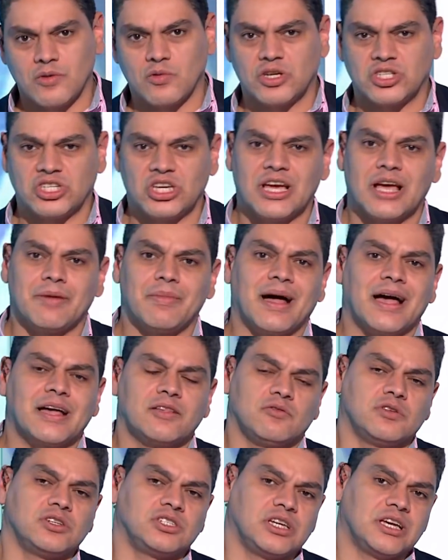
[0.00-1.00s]
واشي
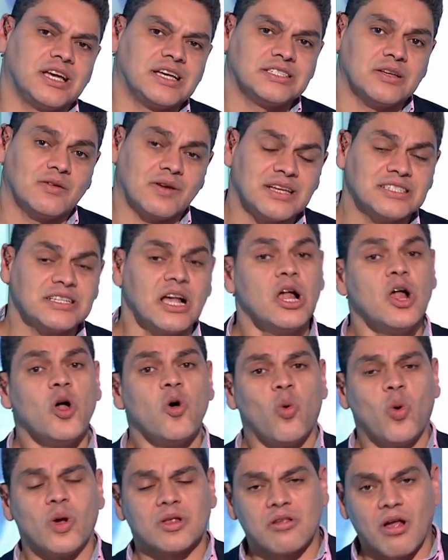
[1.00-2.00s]
جماعات واشي كذا وكذا
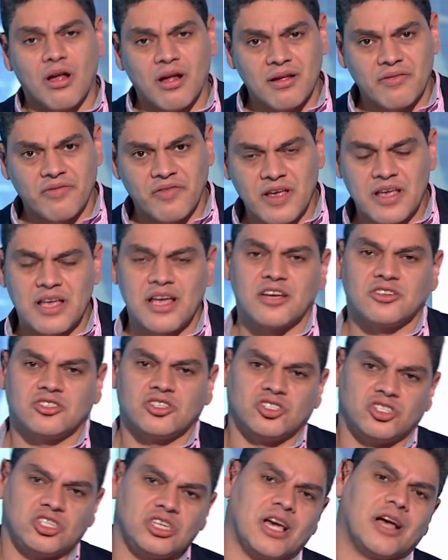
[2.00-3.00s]
وطائفيه
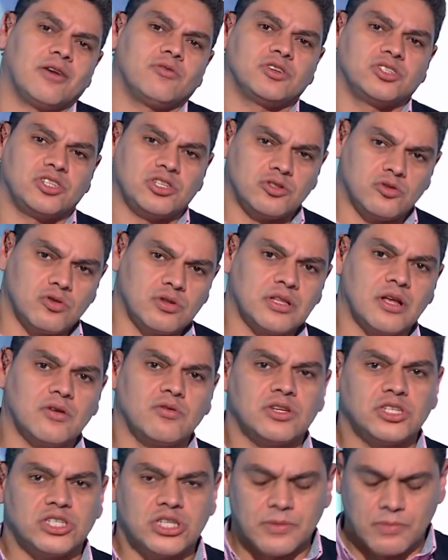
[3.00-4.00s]
اشي شيعه واشي سنه
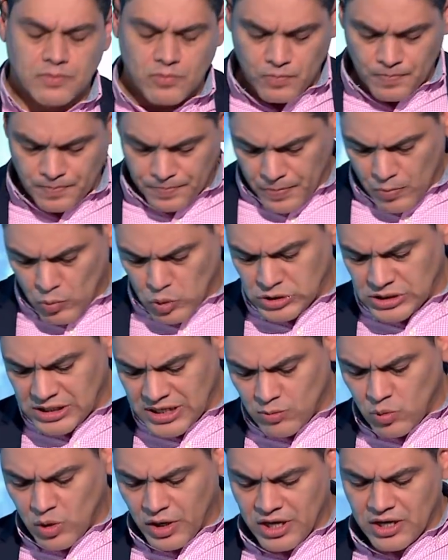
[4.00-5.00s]
واشي
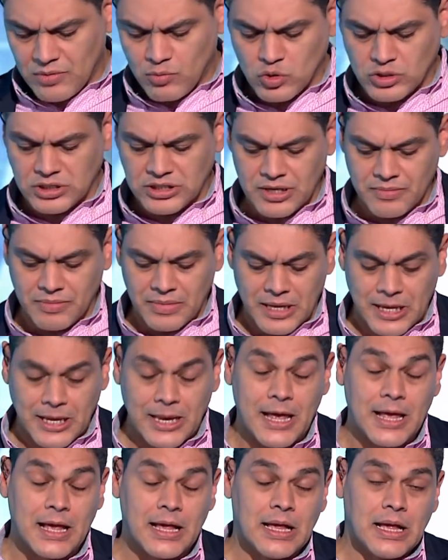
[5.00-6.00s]
مسلم وغير مسلم
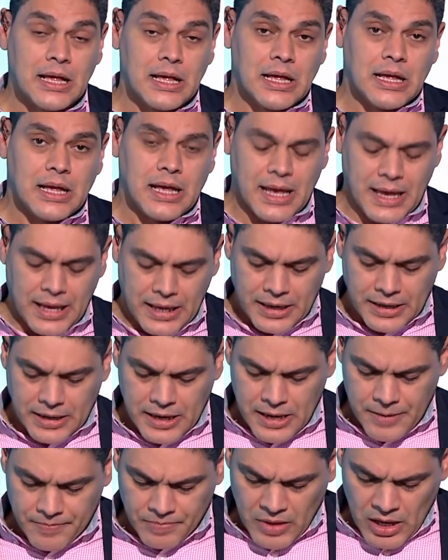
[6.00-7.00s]
إلى آخره
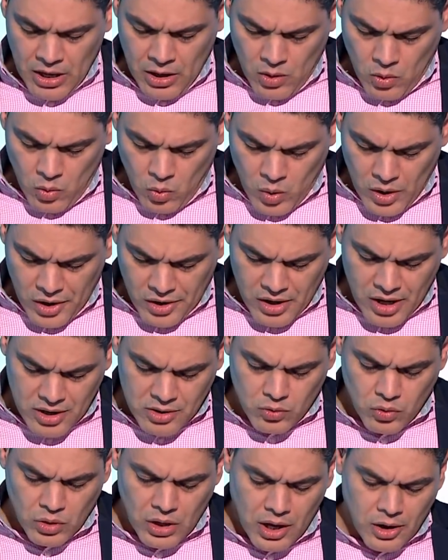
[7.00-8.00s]

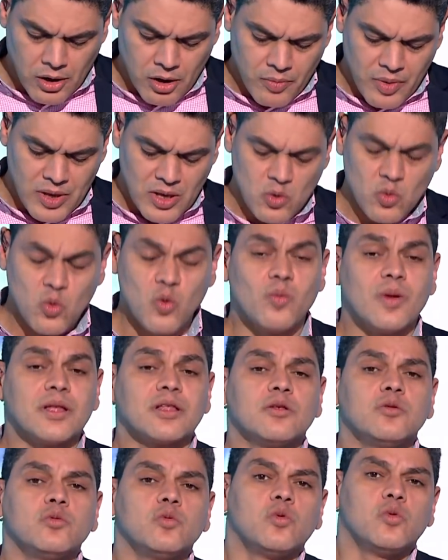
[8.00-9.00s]
والرد العربي
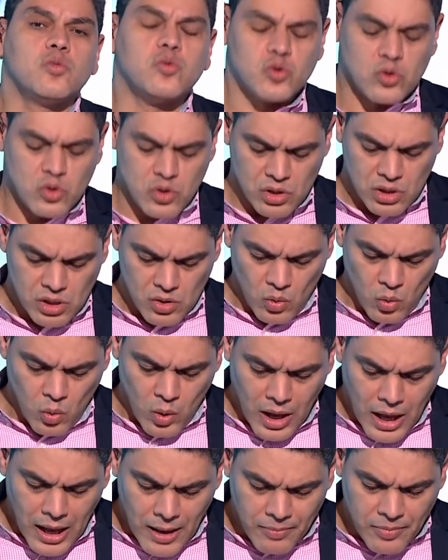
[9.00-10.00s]
مطلوب
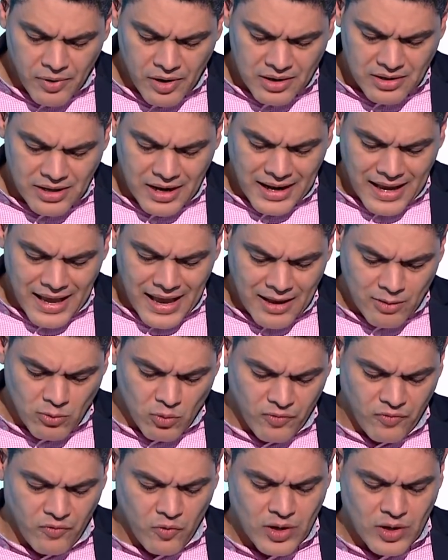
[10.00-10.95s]
وعبر تكاتف